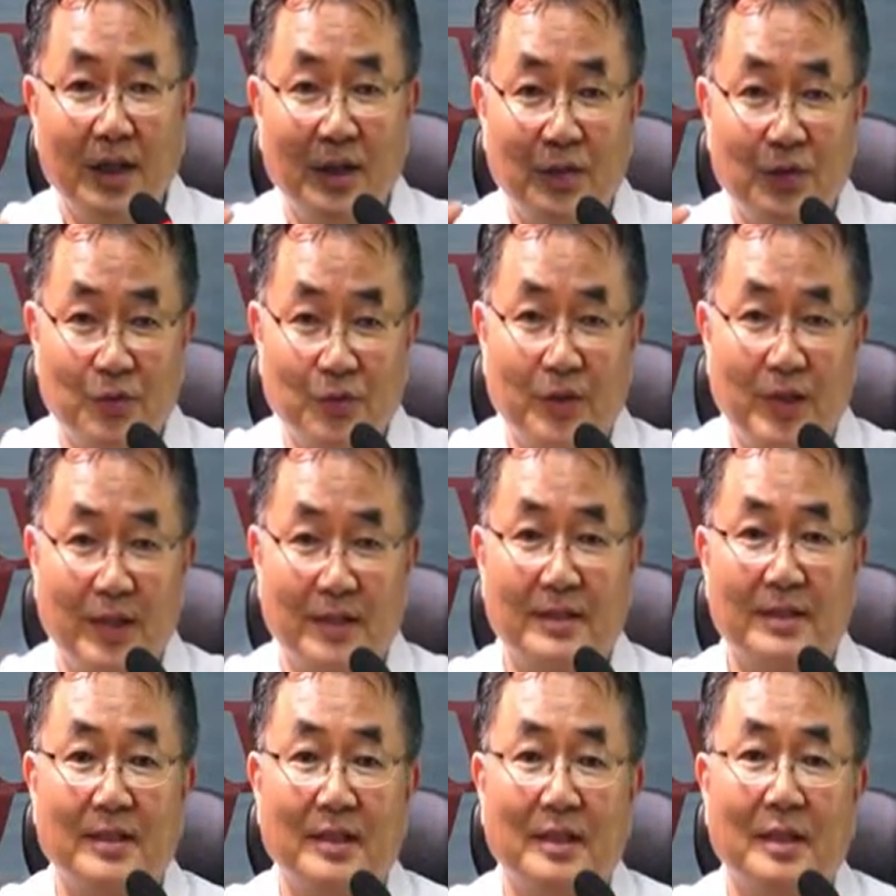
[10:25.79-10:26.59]
두 개의
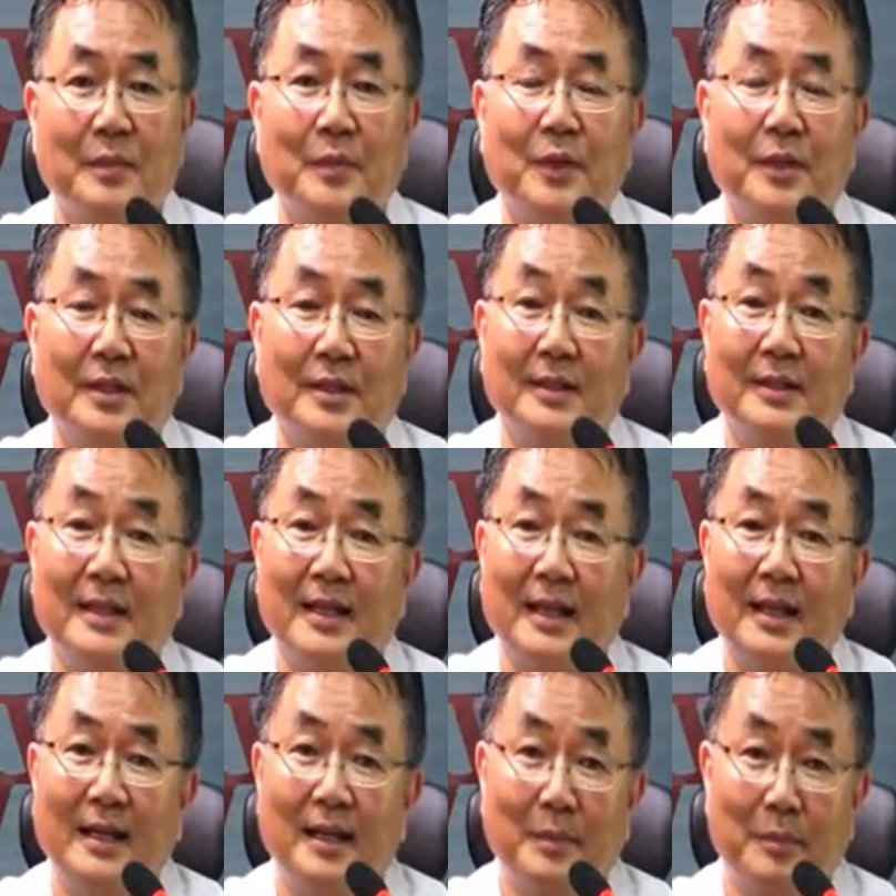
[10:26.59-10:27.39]
스크린을 보이던
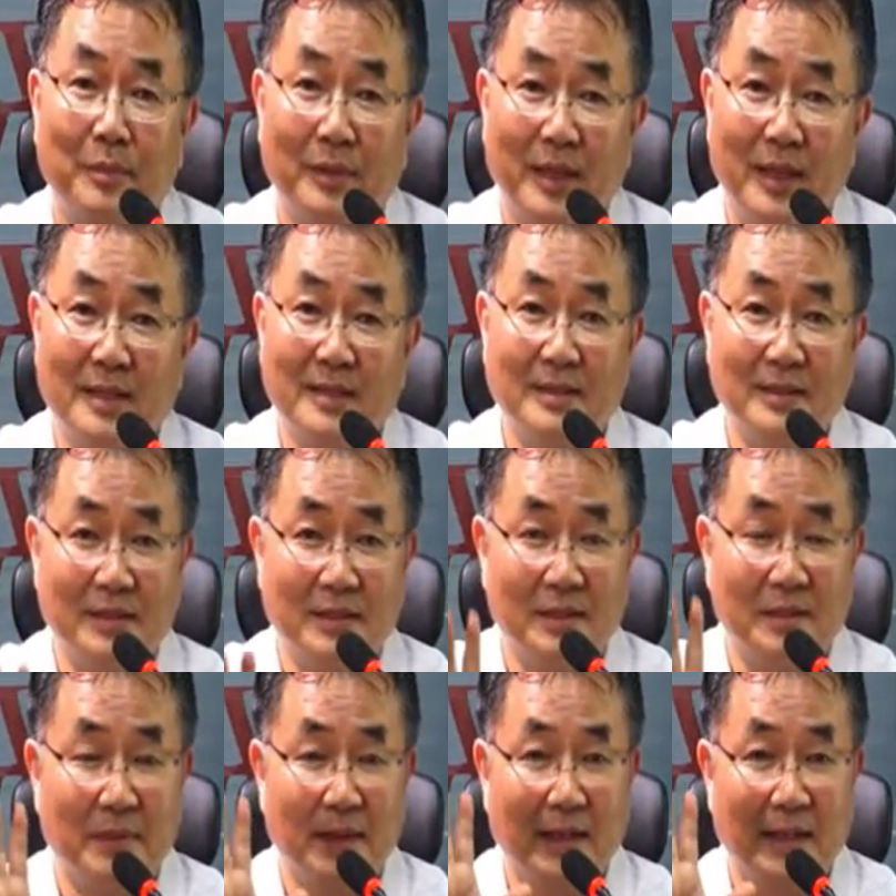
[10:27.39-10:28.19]

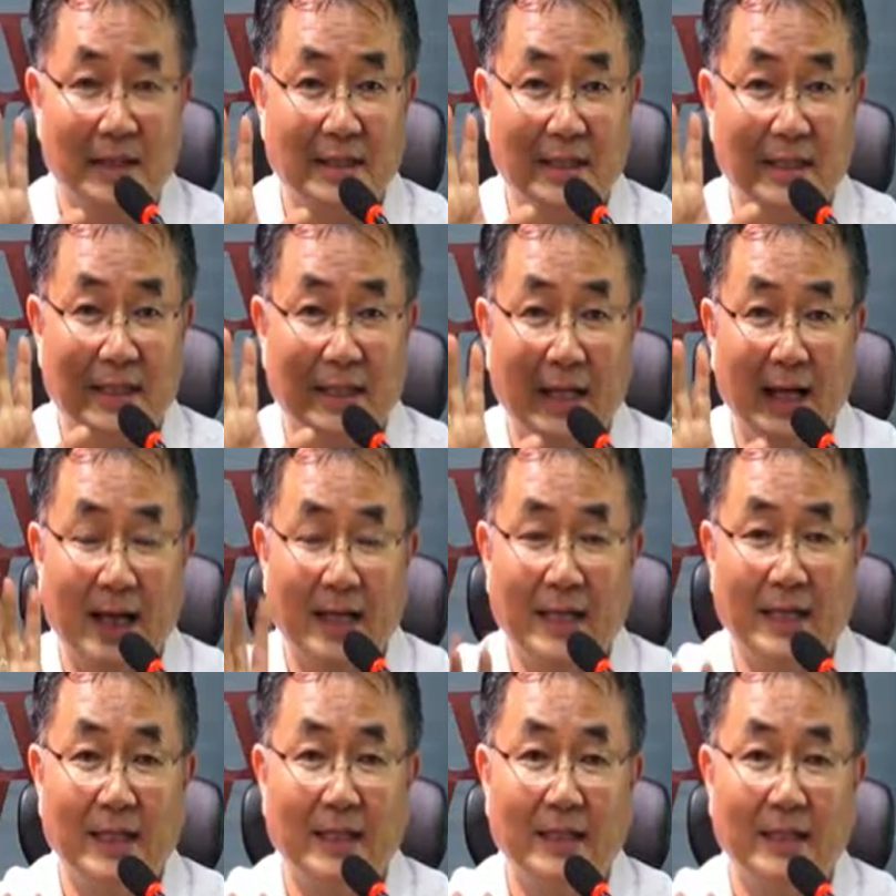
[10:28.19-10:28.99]
텔레프레센스 방식이
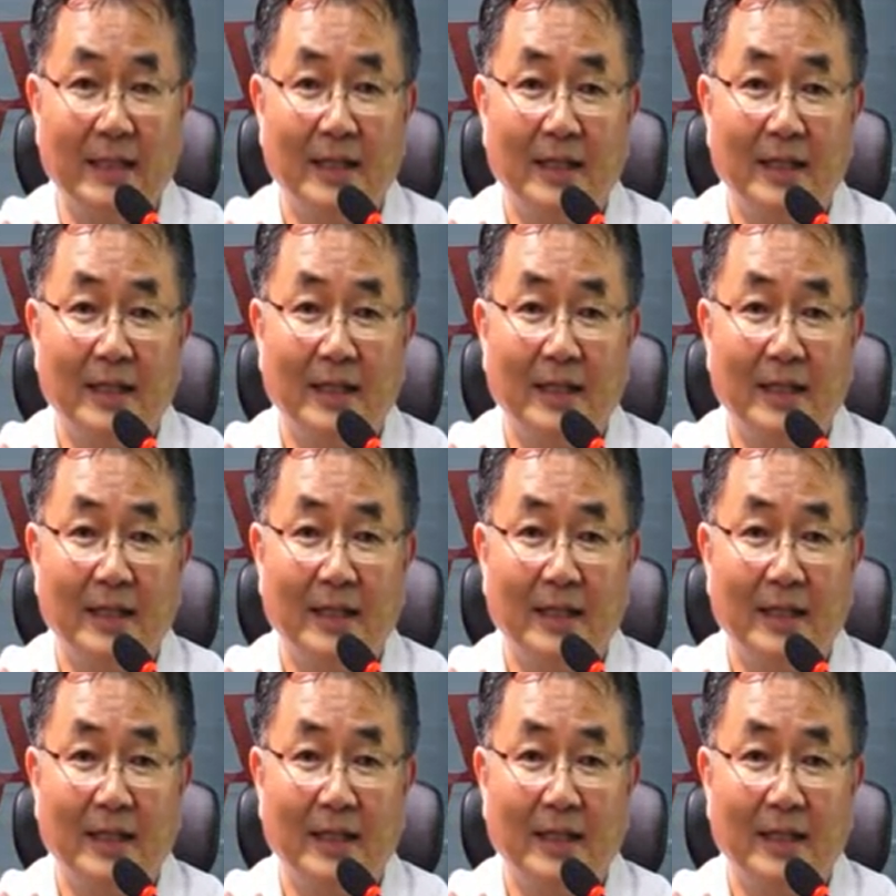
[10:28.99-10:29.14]
아닌